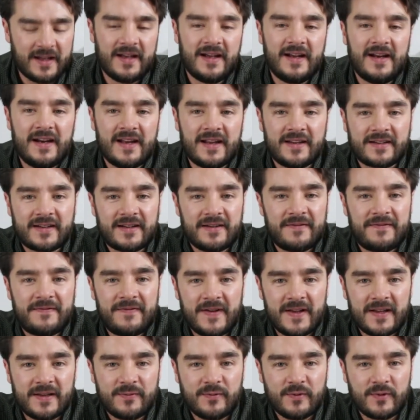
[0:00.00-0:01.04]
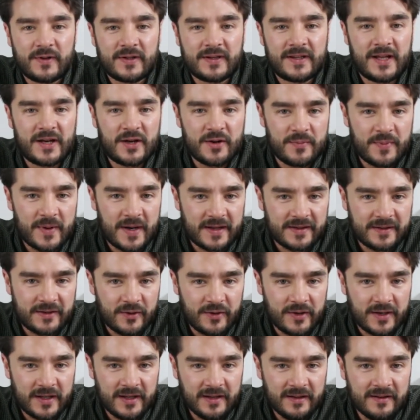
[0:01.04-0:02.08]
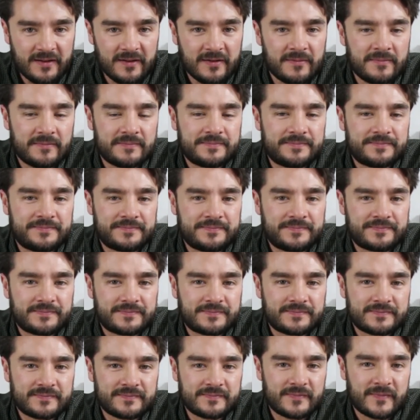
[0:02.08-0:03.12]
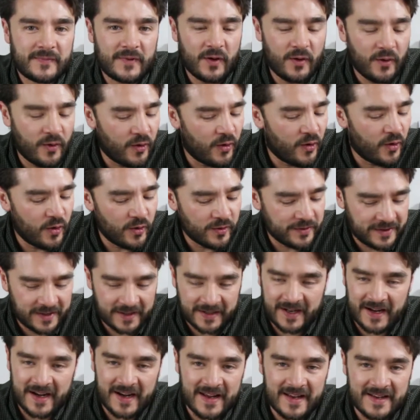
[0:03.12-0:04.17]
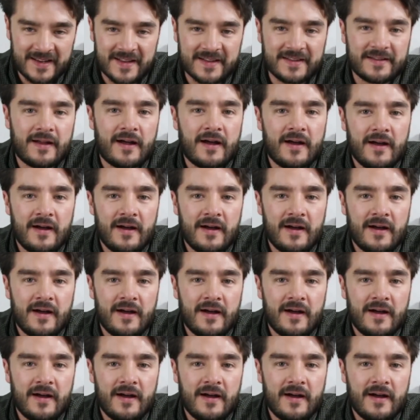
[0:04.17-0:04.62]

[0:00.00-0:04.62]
en las que Facebook tiene operaciones o cercana a ellas.